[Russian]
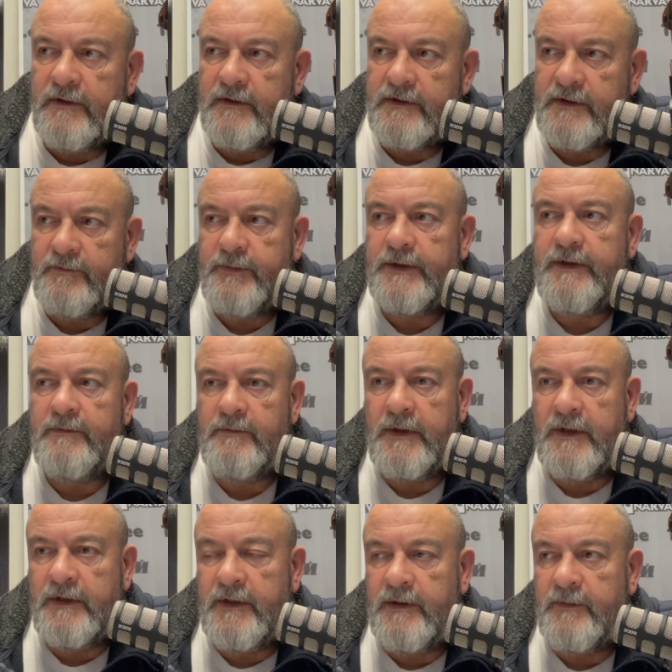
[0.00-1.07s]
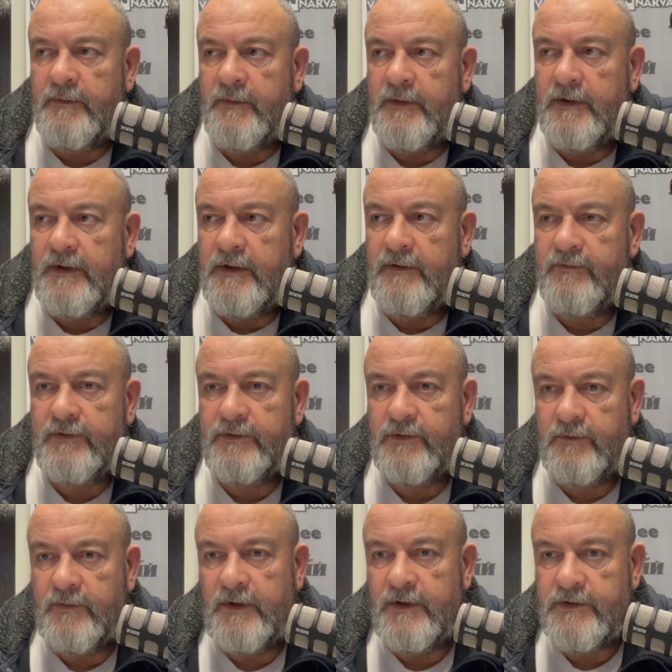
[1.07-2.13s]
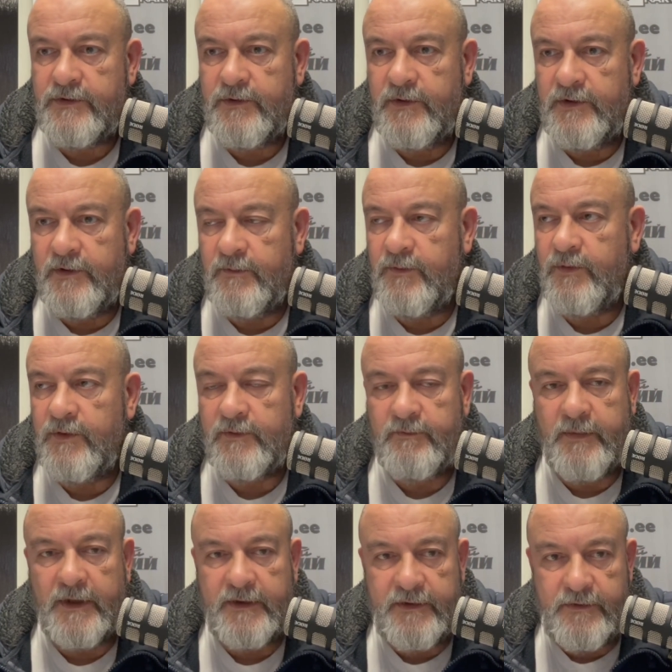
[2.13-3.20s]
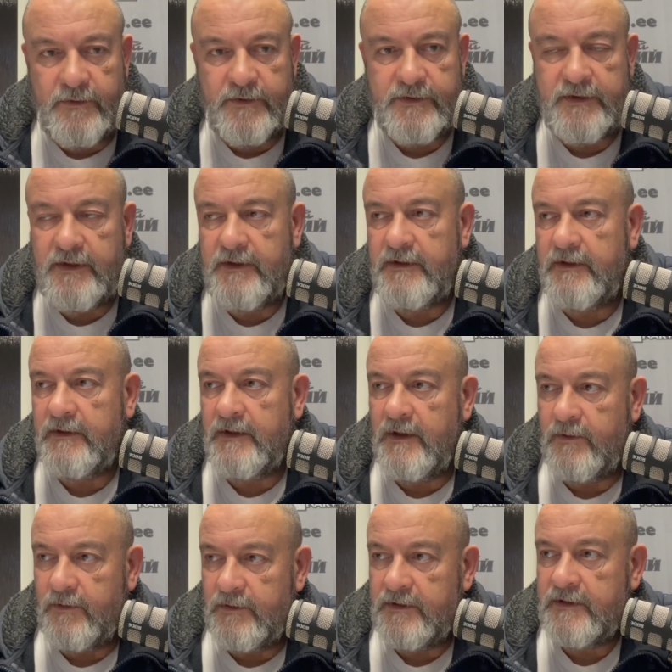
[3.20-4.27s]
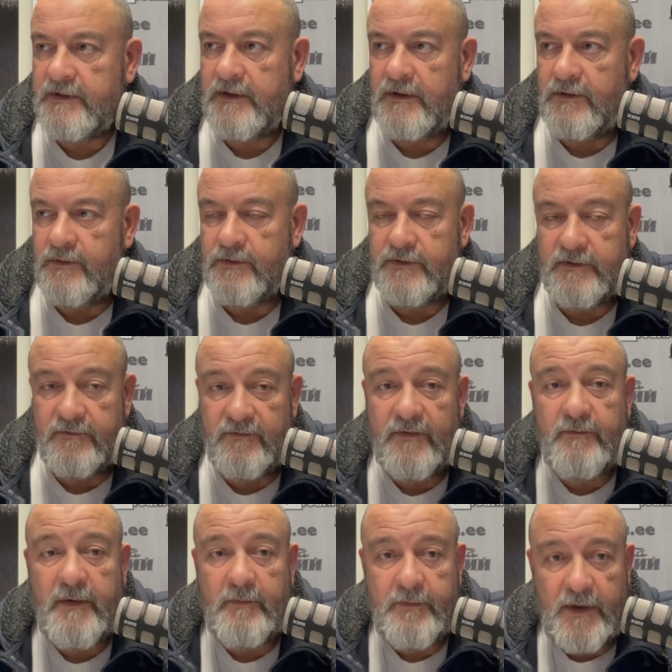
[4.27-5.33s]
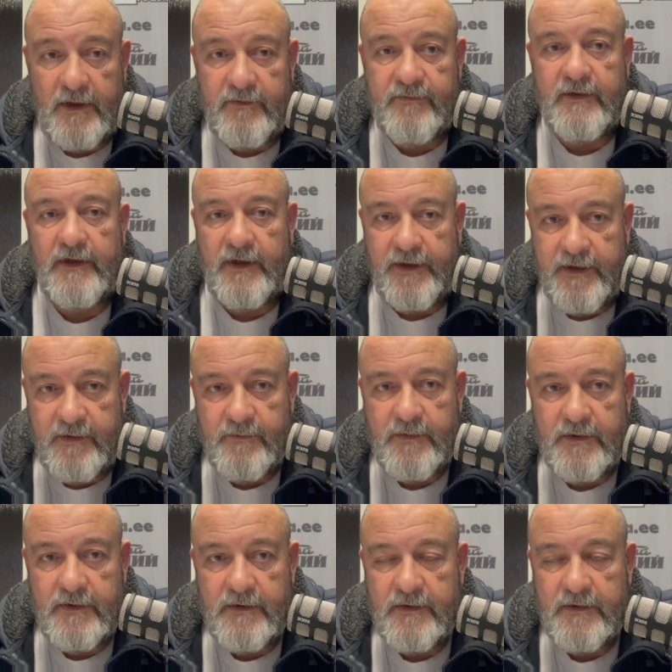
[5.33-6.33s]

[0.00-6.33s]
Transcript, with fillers: за пониманием, и вы думали, что это будет партнерский какой-то союз. Вы попали в гарем,